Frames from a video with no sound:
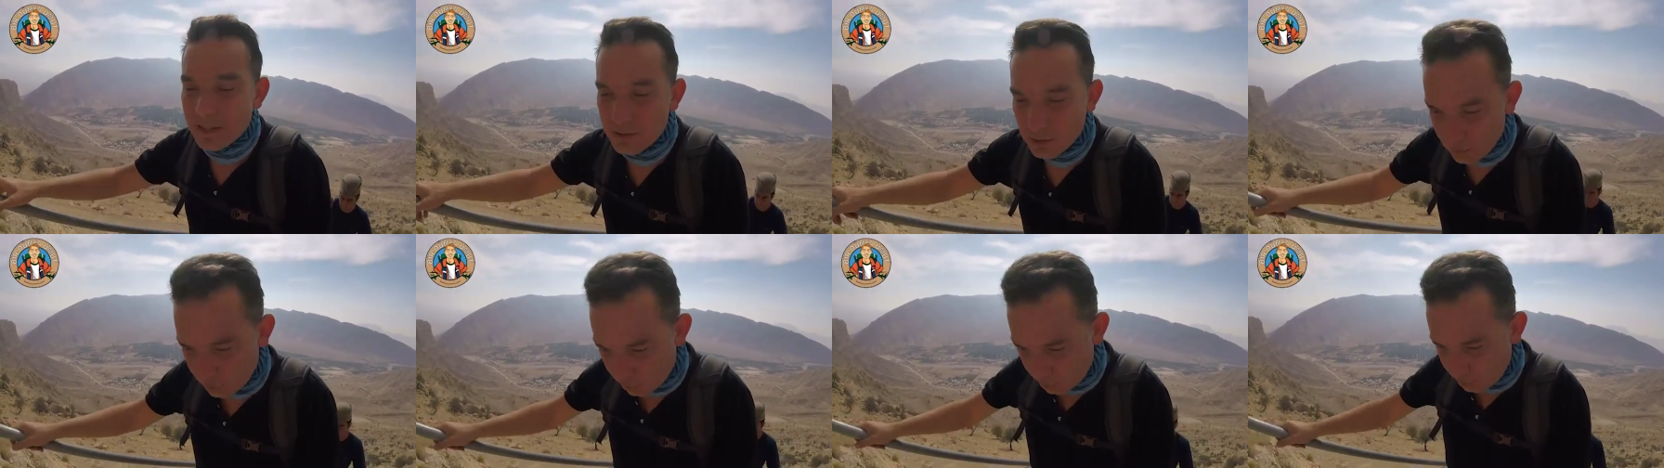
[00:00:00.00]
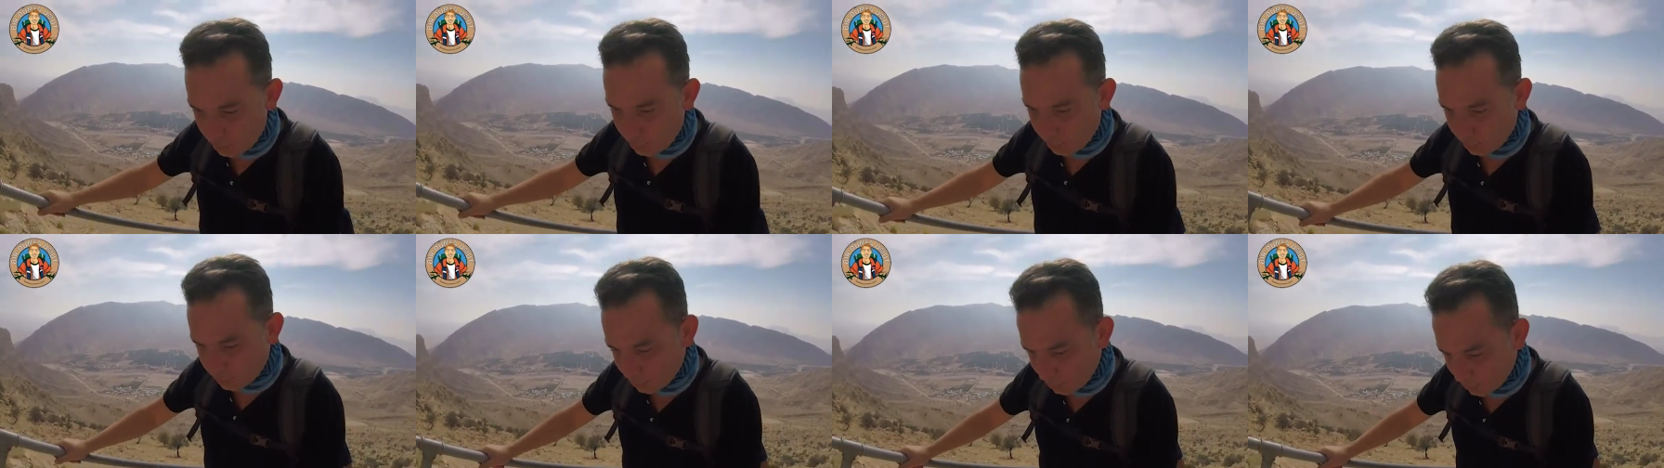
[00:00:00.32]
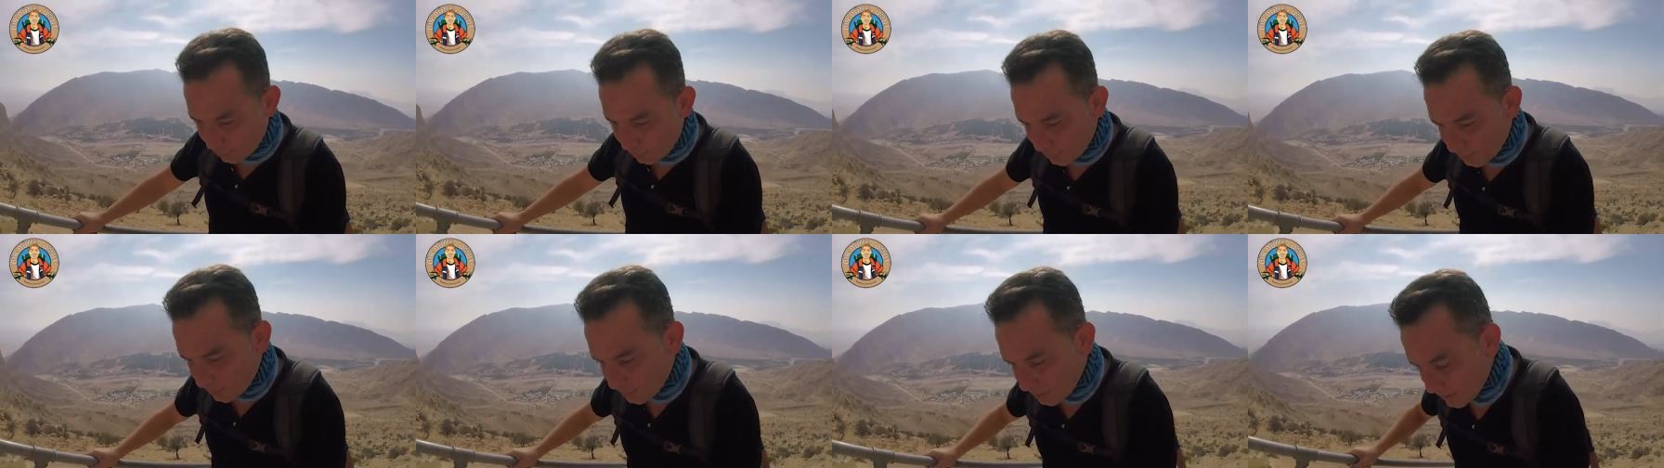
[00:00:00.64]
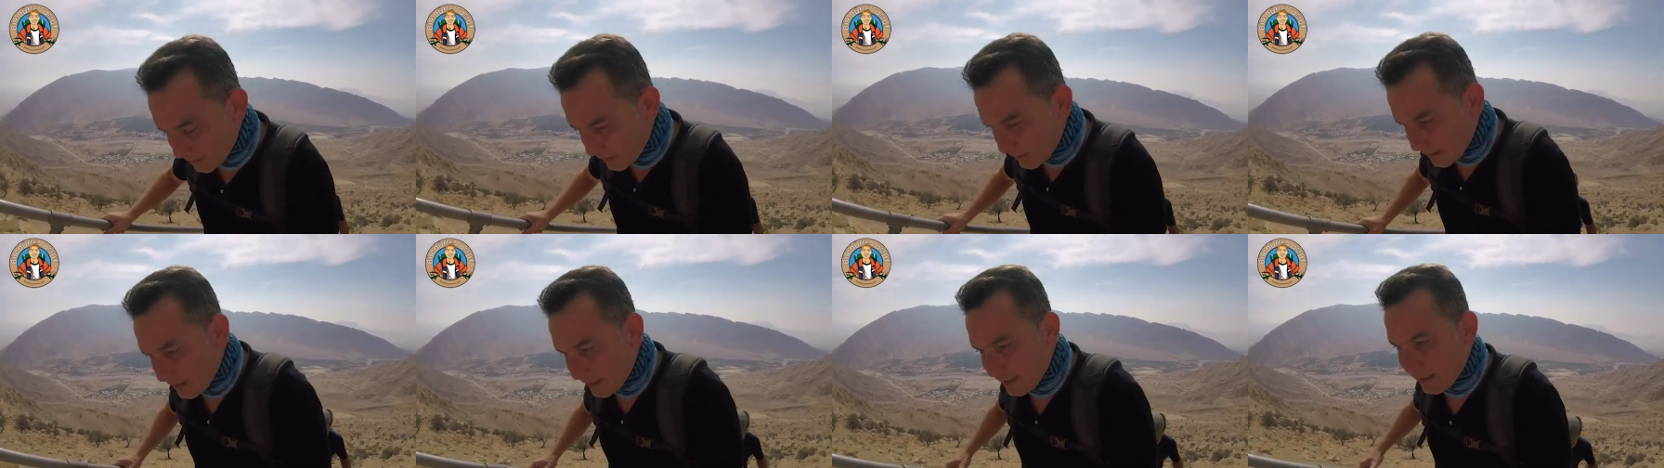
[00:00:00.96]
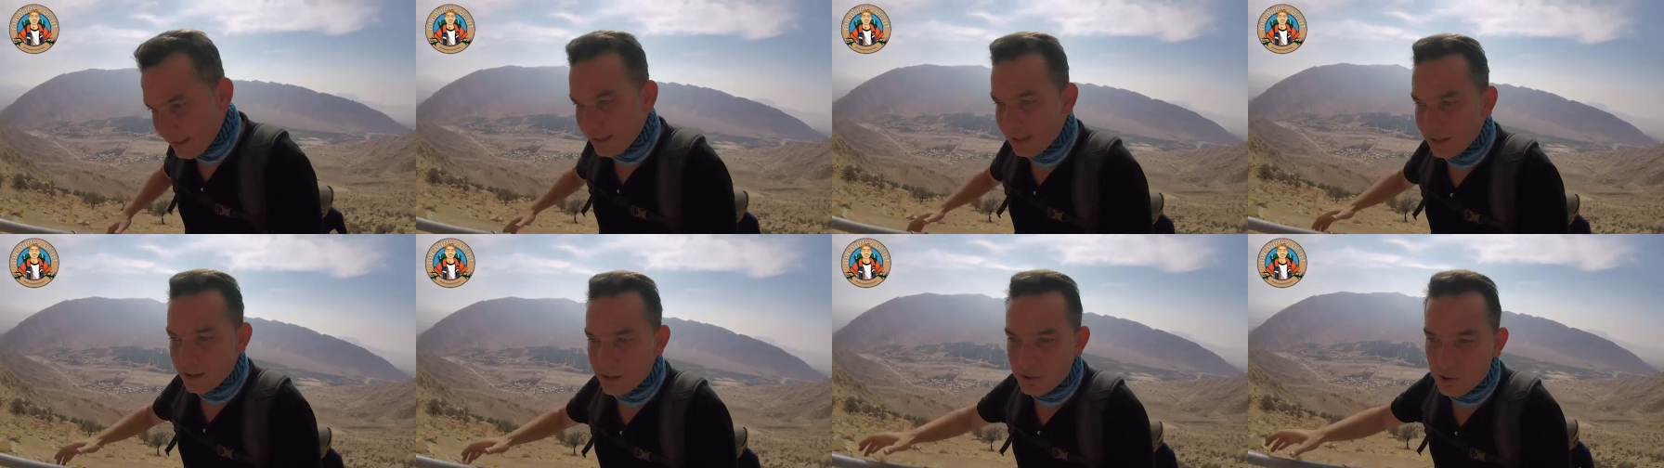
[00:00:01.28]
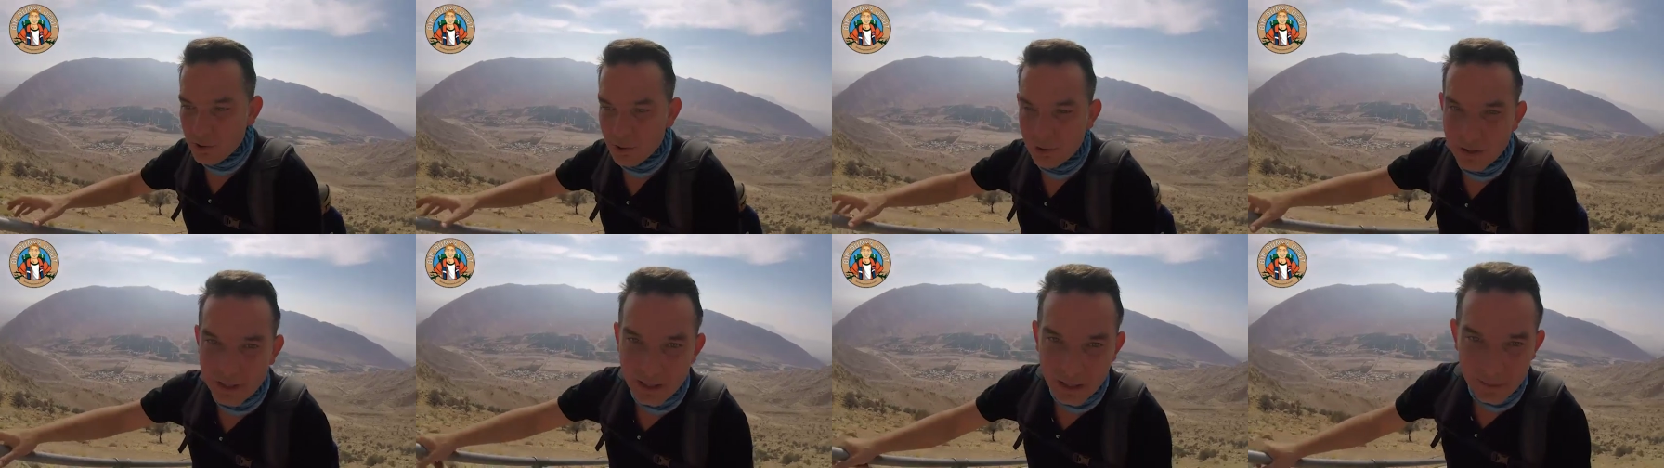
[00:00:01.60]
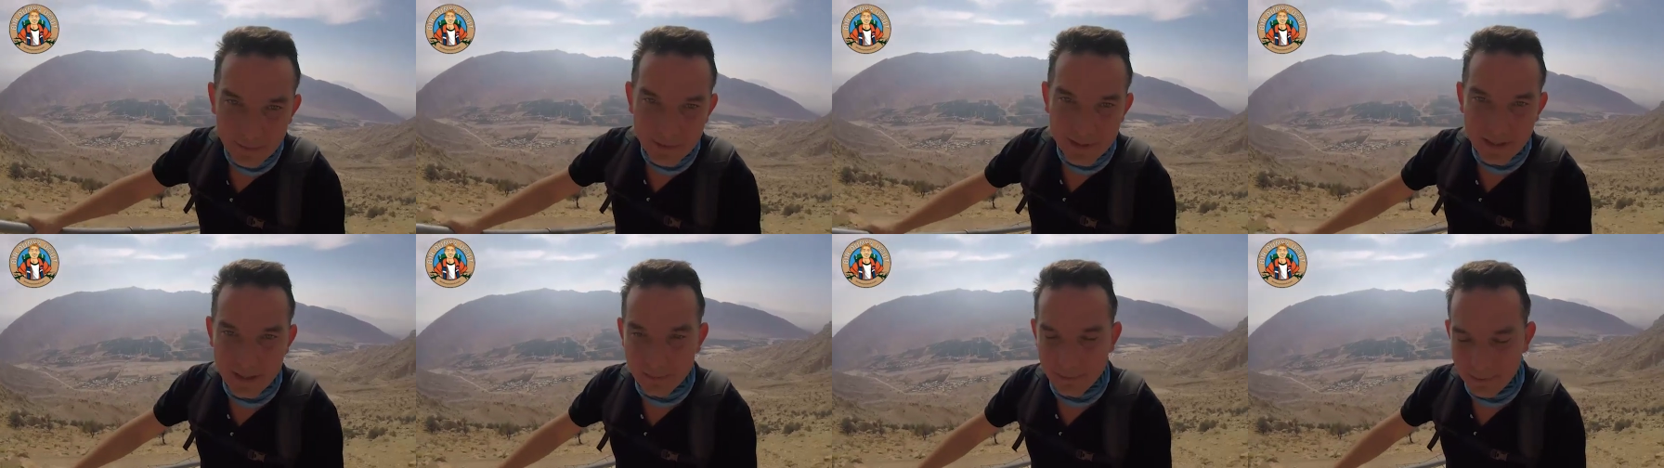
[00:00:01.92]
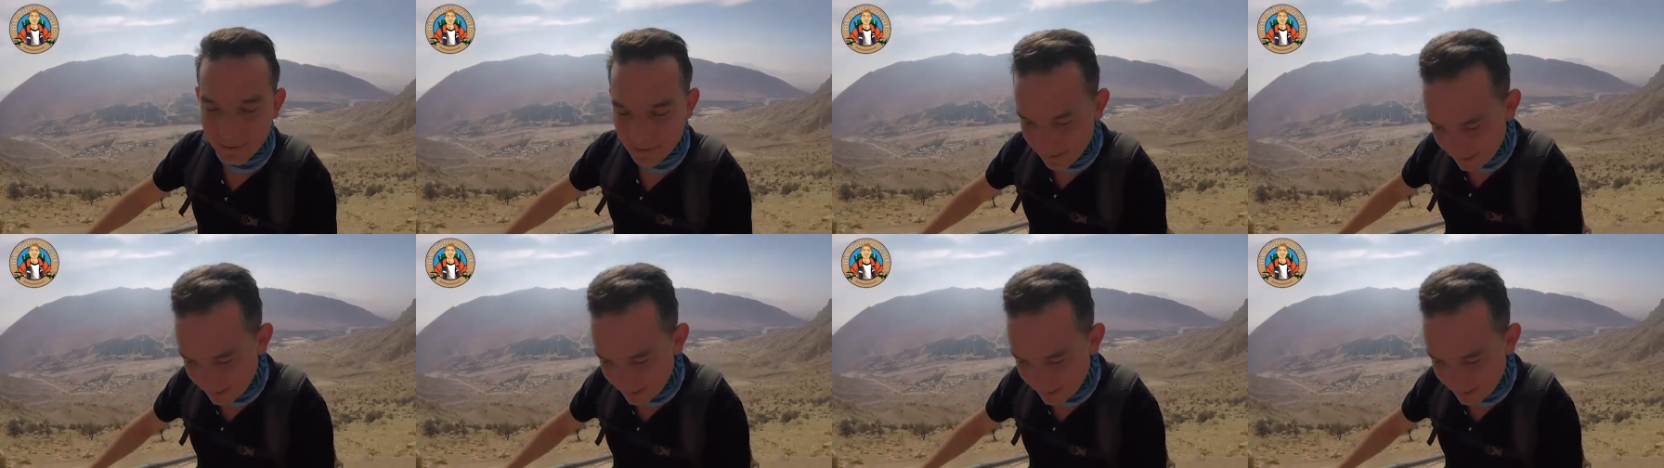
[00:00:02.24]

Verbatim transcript: zorlu olduğunu söyleyebilirim.